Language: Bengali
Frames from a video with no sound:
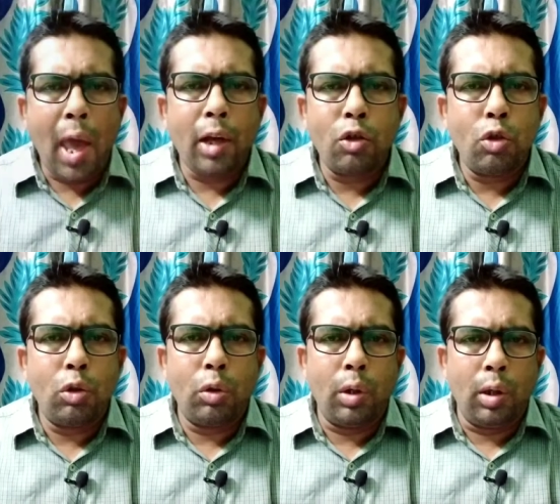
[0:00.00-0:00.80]
একজোট
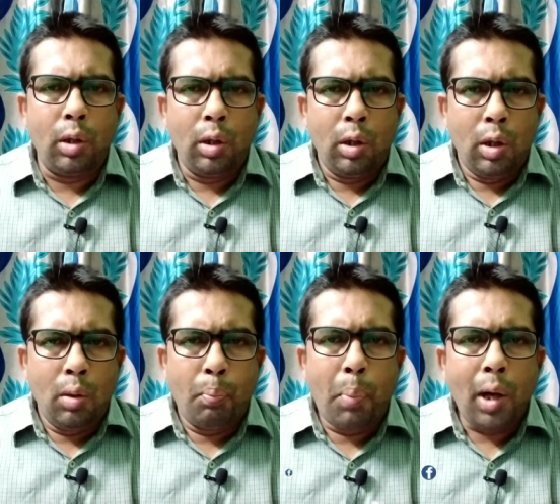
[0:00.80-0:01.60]
হয়ে
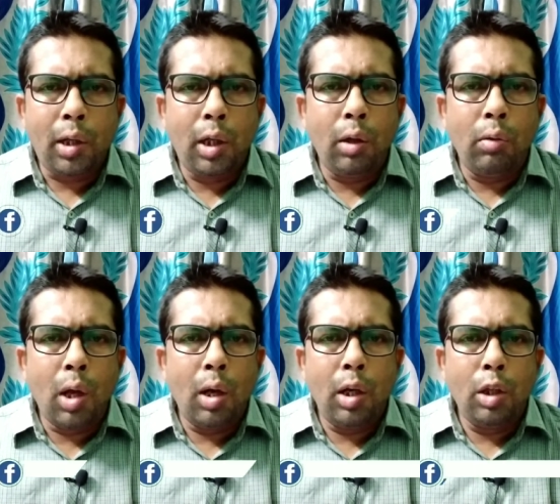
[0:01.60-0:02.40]

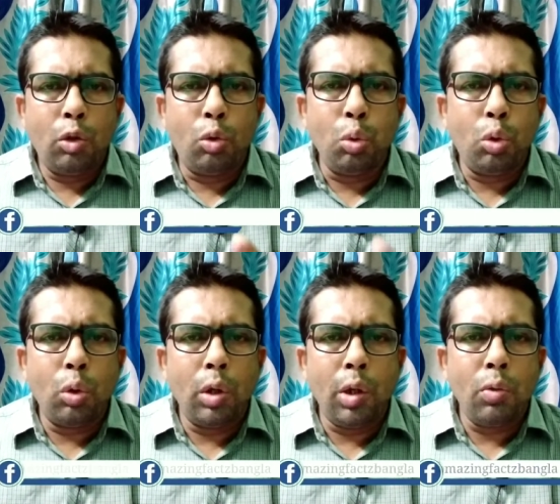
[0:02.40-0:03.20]
পার্টিকুলারলি দুটো
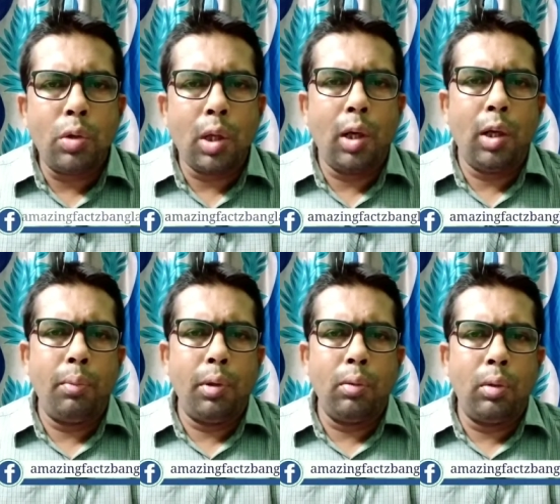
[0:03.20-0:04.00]
নিউজ চ্যানেলের
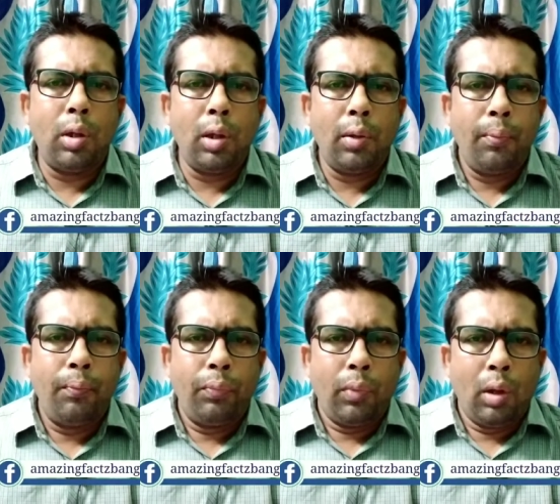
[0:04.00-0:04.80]
বিরুদ্ধে
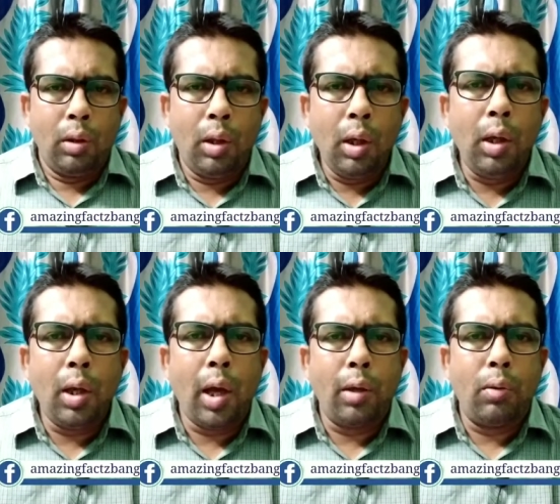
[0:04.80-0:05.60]
দিল্লি
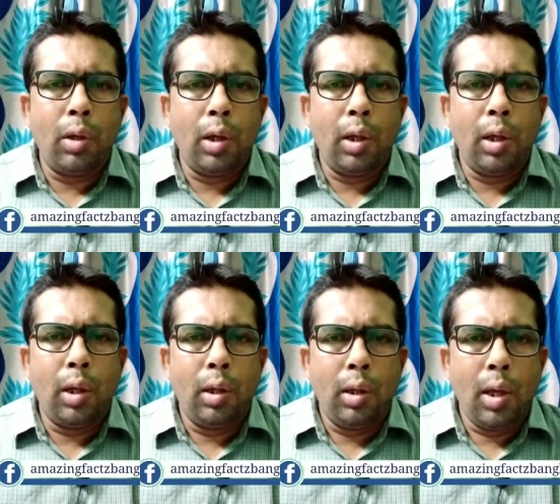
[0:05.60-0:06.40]
হাইকোর্টে
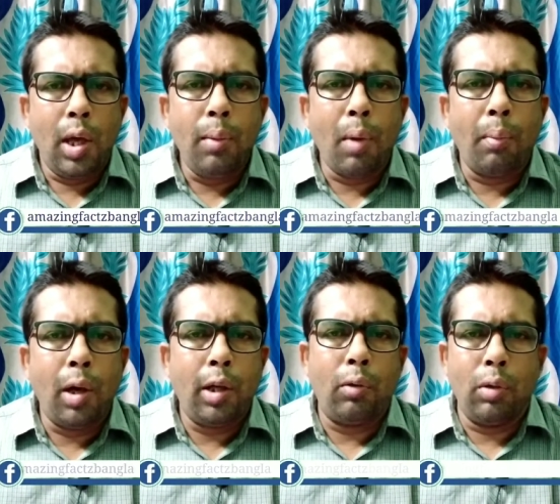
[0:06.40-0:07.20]
এই
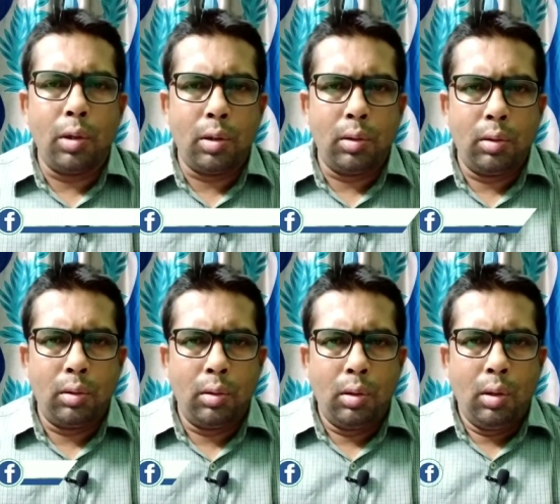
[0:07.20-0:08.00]
মামলাটি করেছে
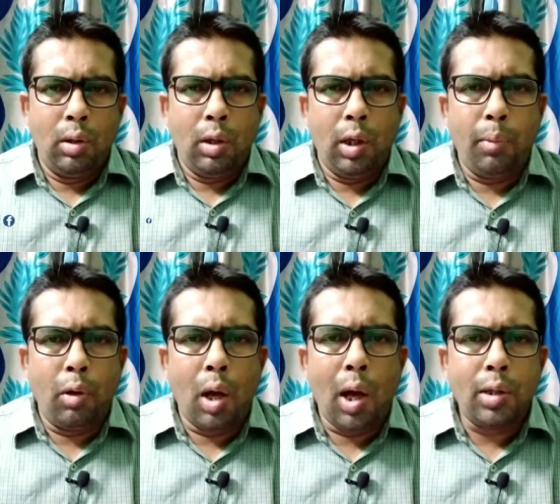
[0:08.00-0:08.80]
এবং
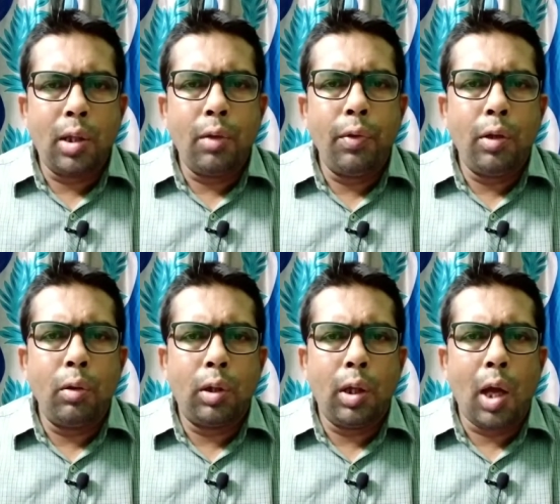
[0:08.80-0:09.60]
আজকের
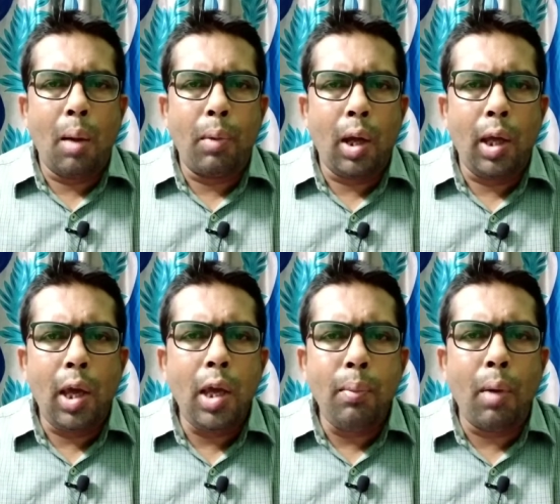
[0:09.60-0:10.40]
ভিডিওতে আমরা
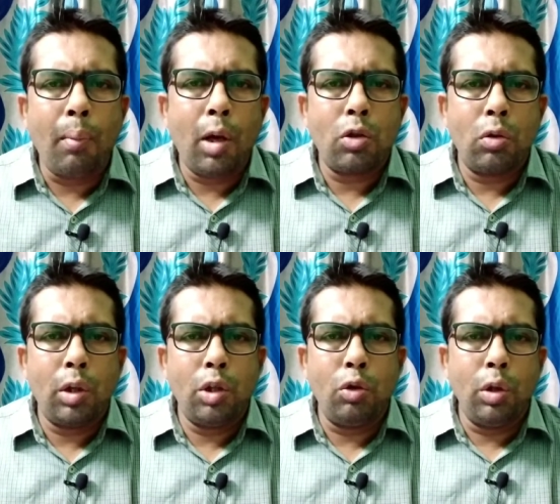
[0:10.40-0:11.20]
এই মামলার
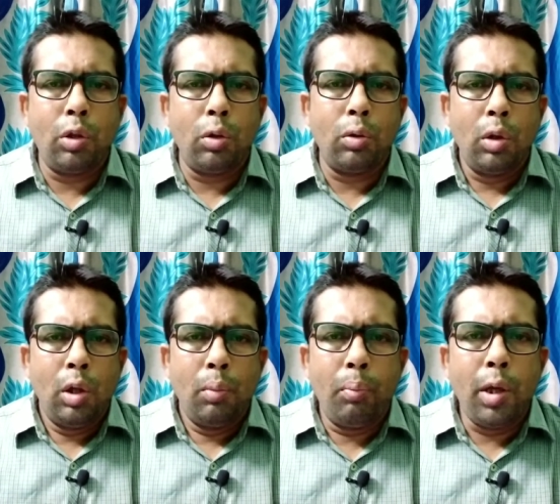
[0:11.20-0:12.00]
সঙ্গে জড়িত
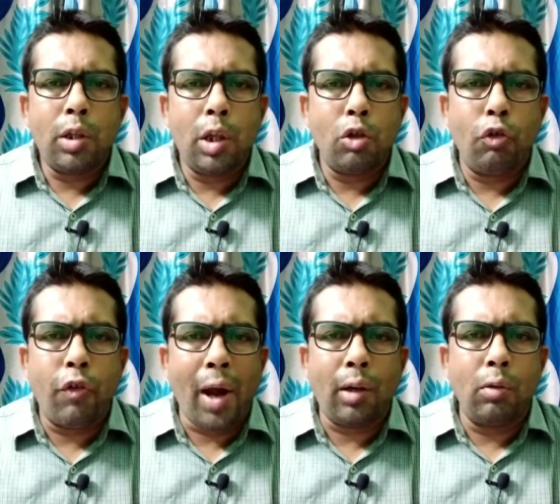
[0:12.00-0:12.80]
বেশ কিছু
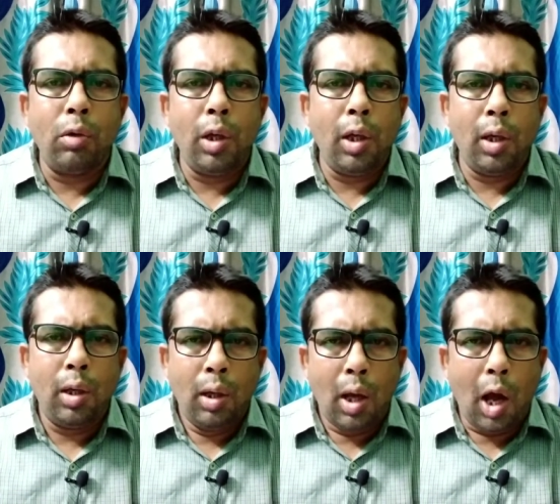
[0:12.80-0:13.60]
ফ্যাক্টগুলি নিয়ে
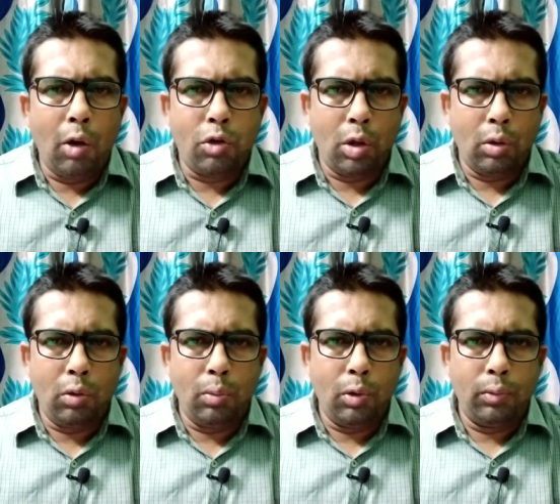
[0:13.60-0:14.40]
আলোচনা করব